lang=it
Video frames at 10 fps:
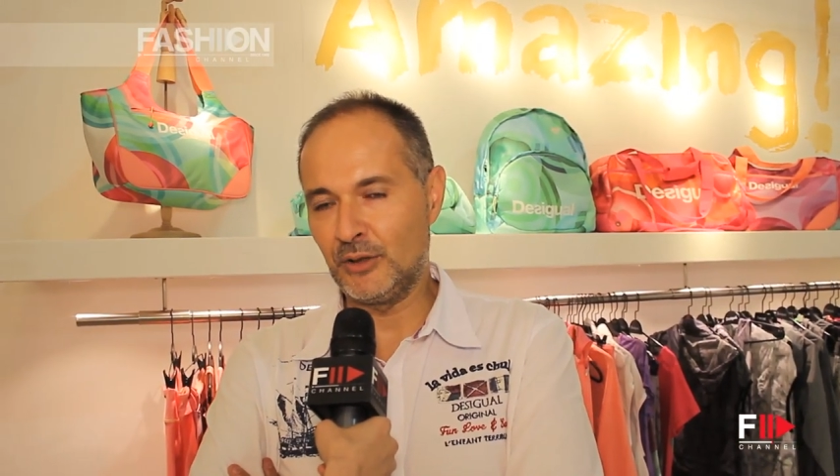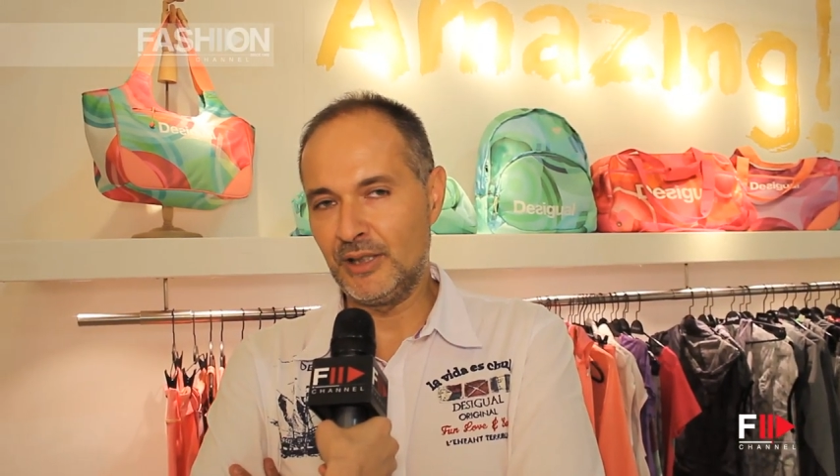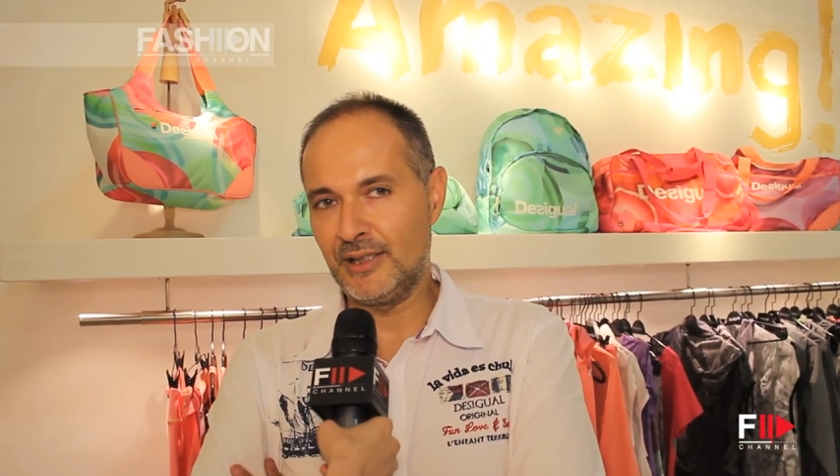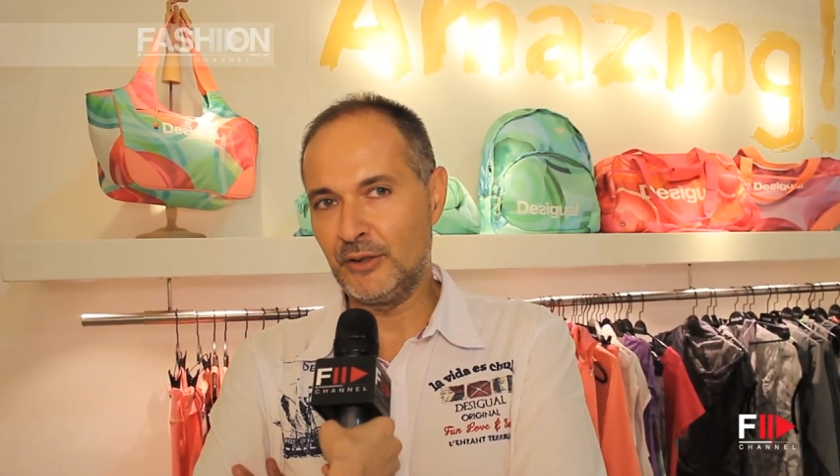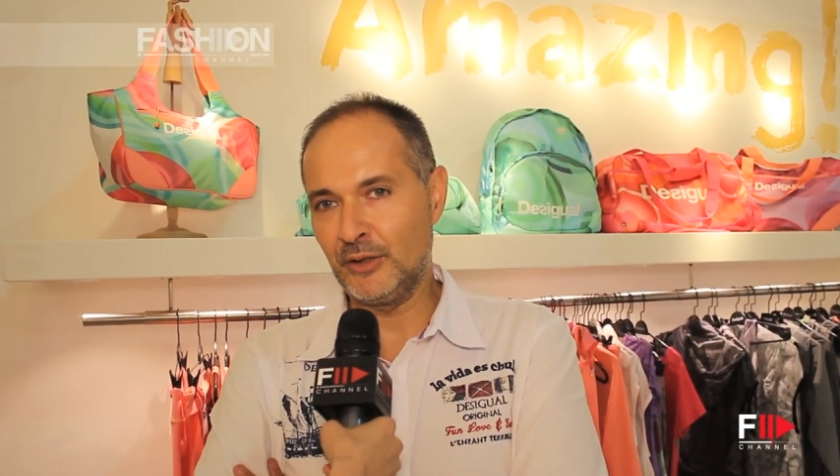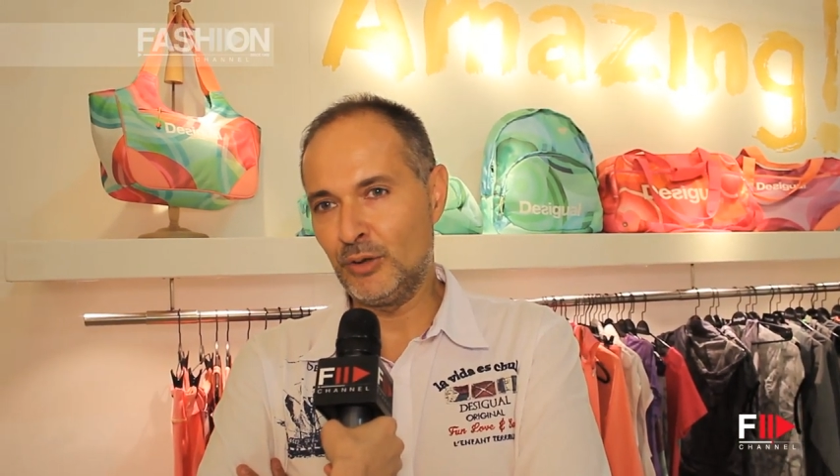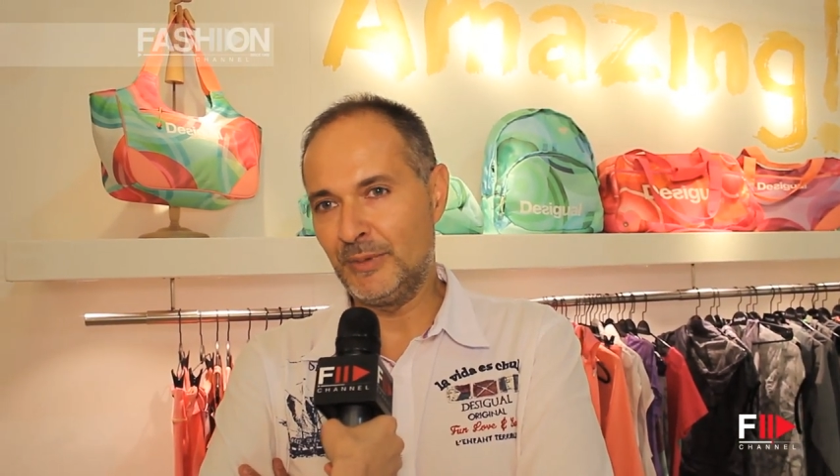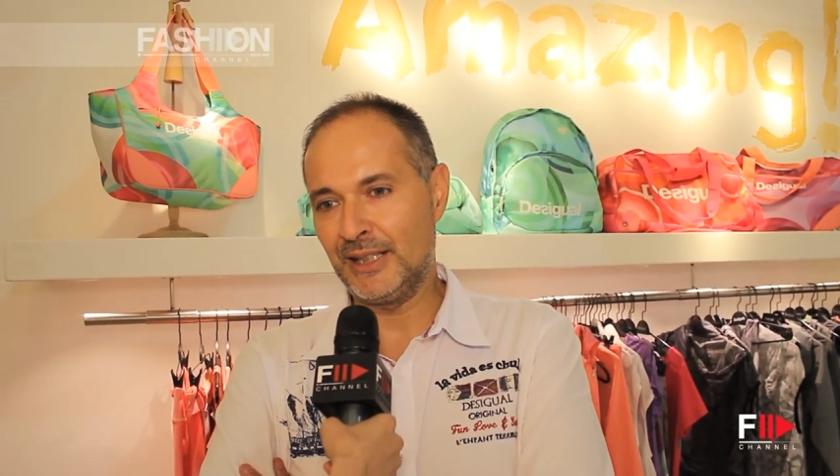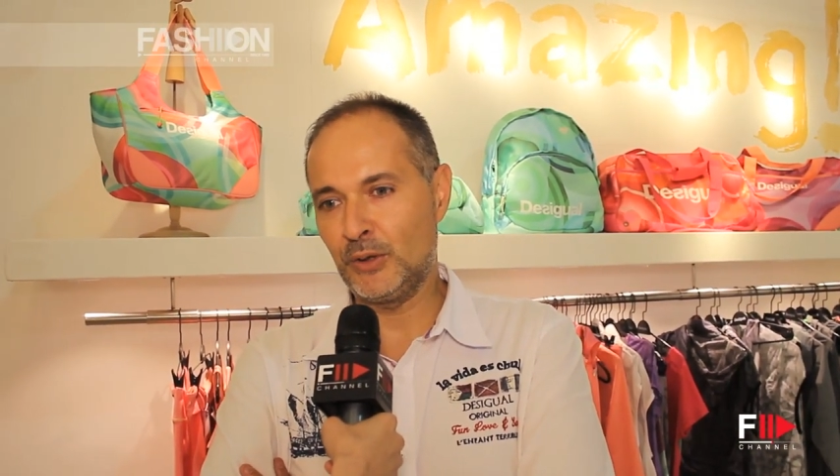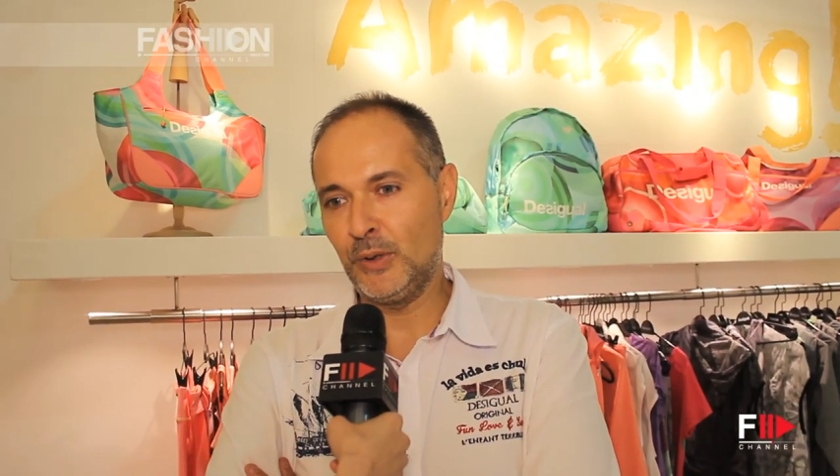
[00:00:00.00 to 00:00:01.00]
collezione
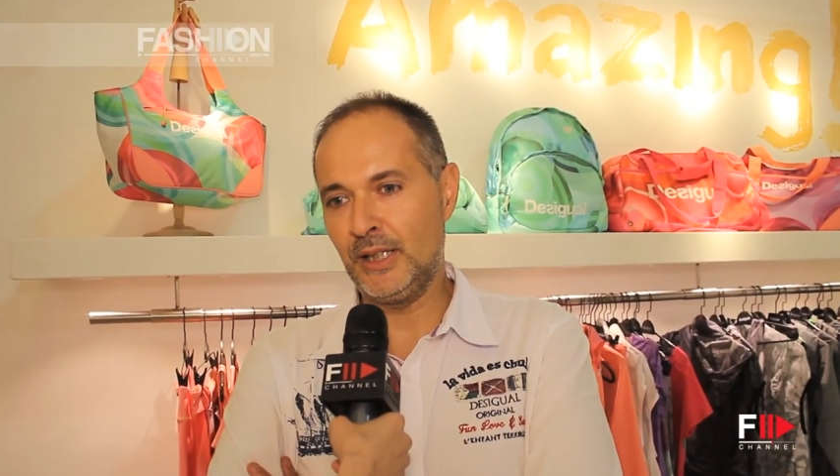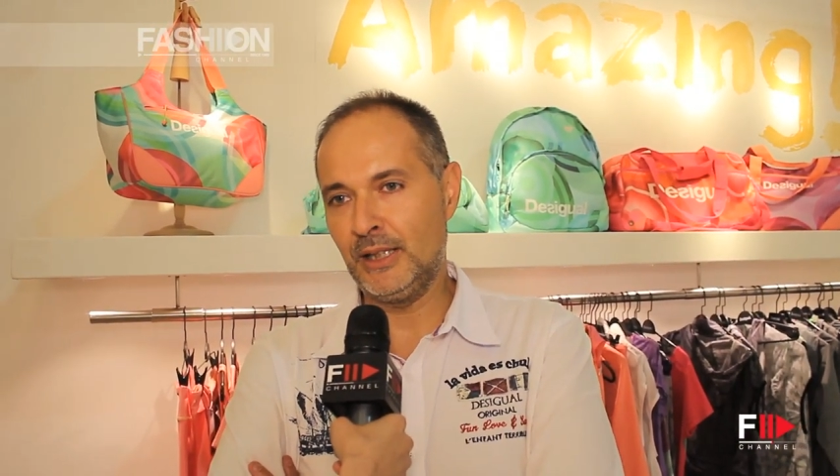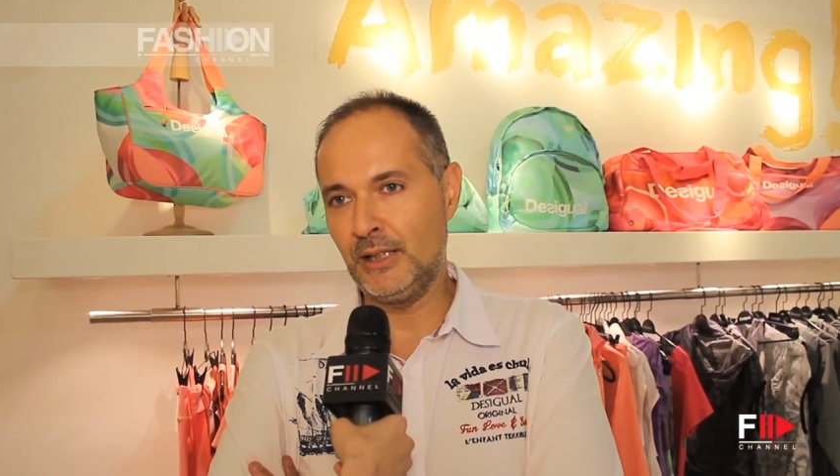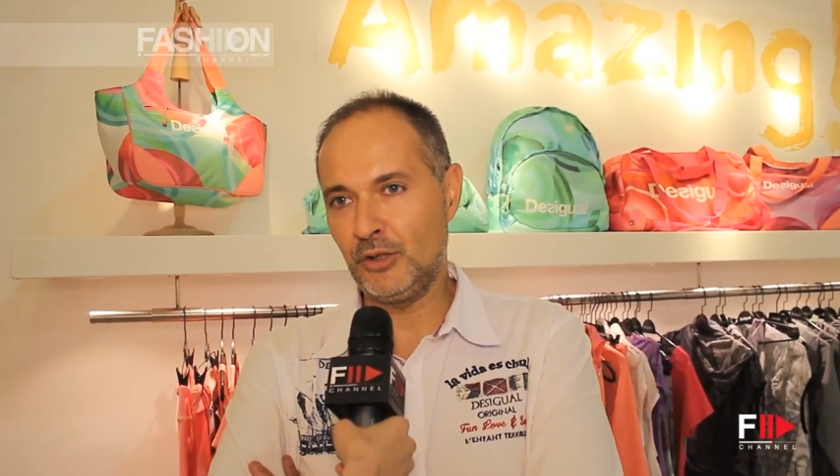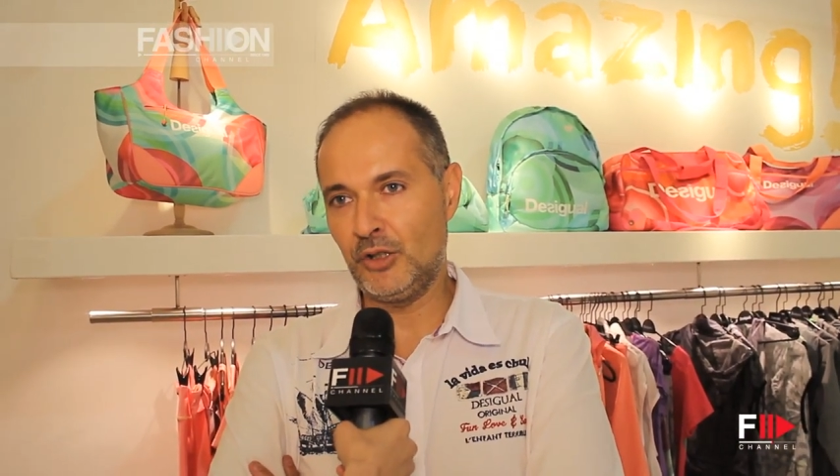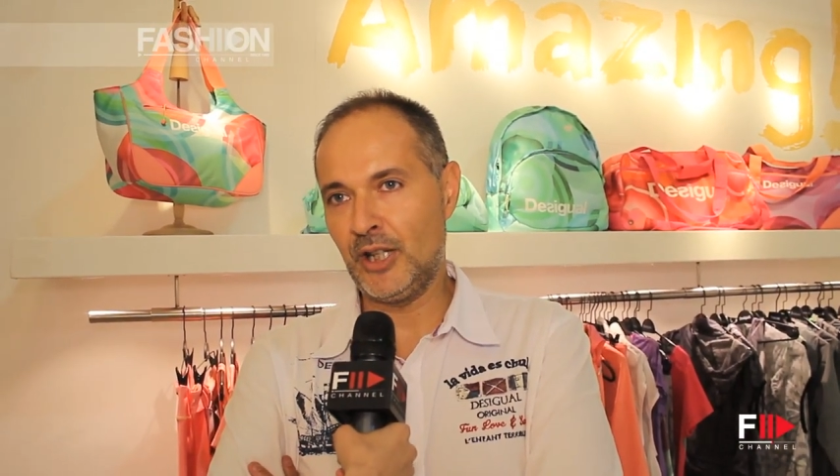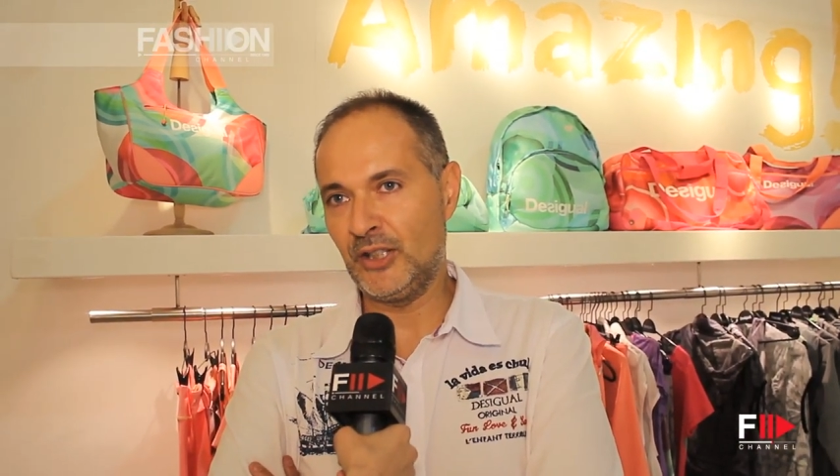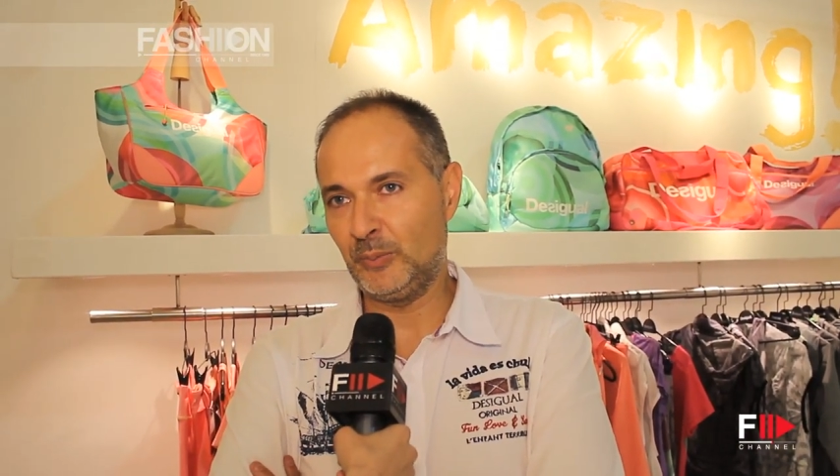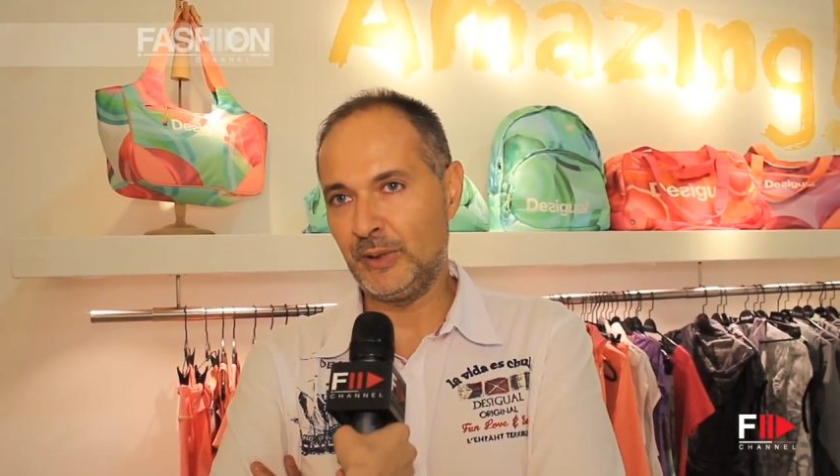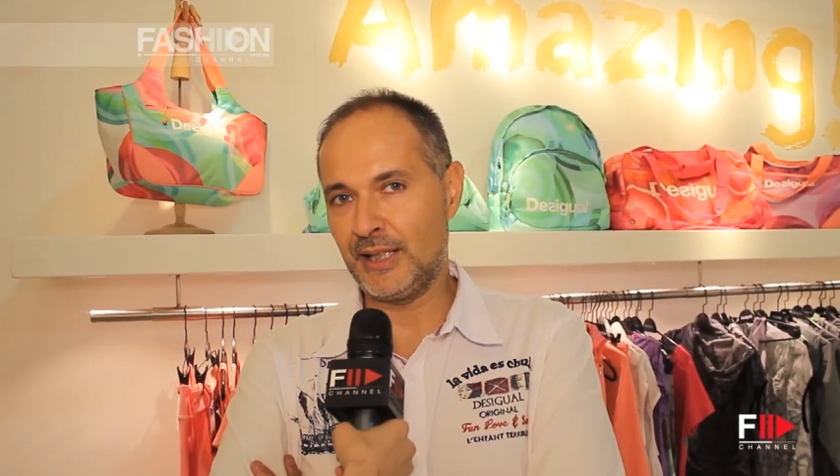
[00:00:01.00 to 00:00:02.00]
2015 è
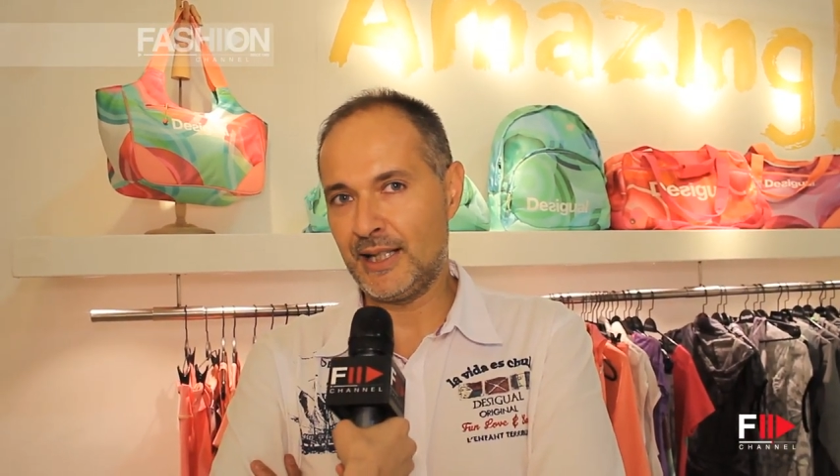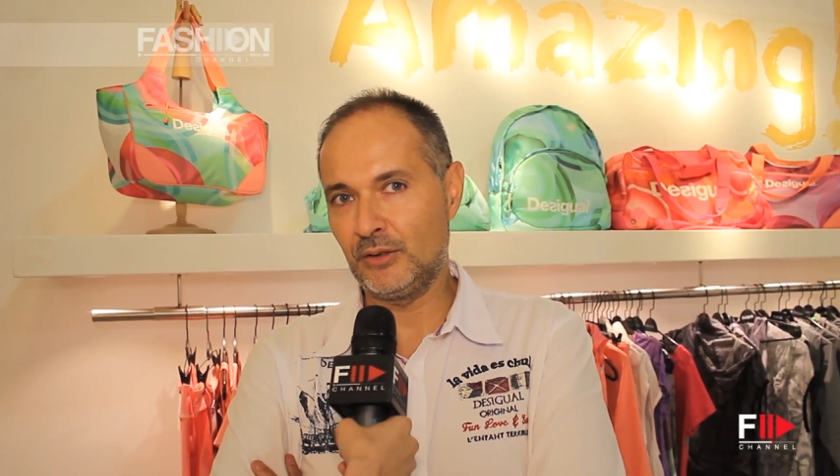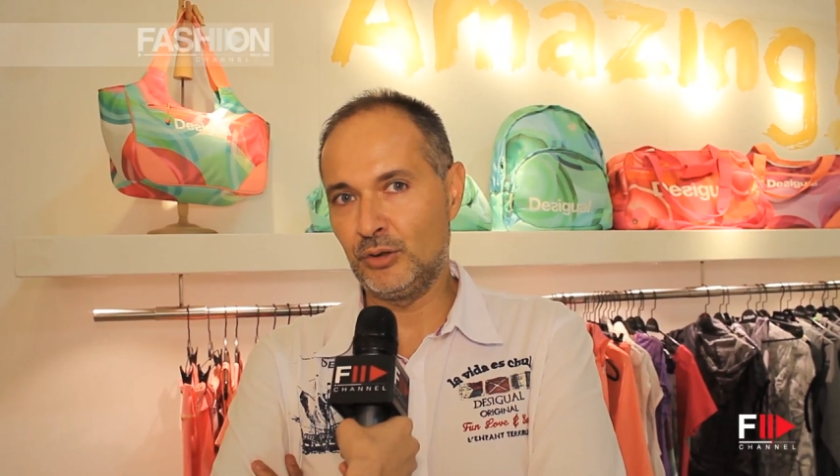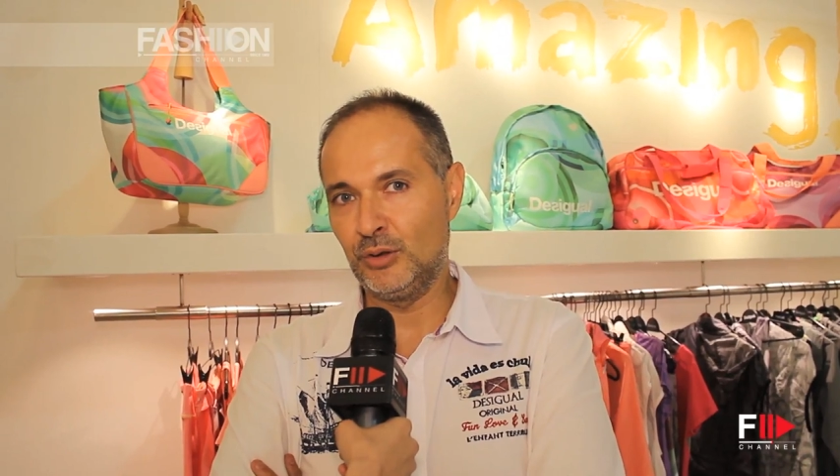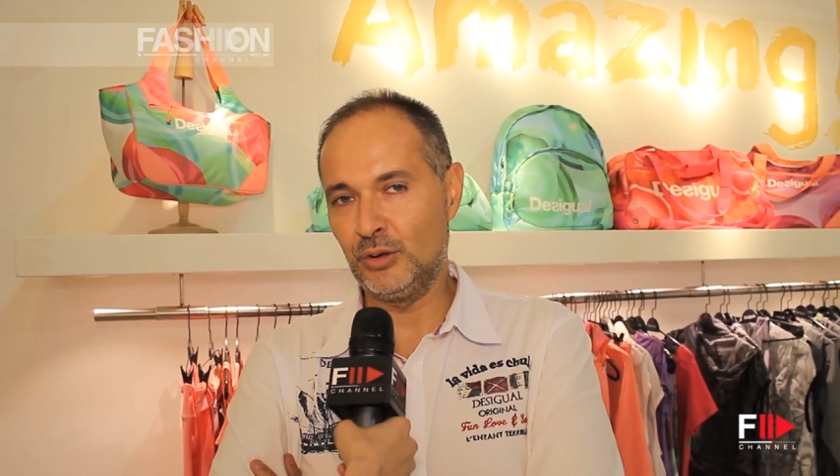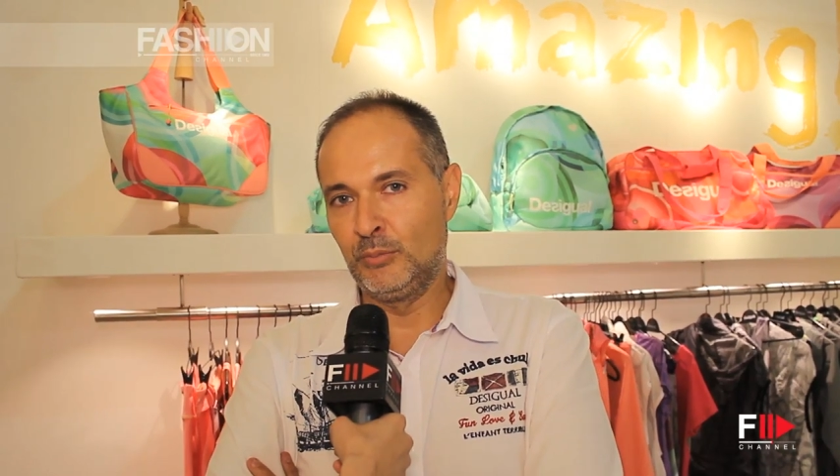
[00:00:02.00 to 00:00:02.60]
ispirato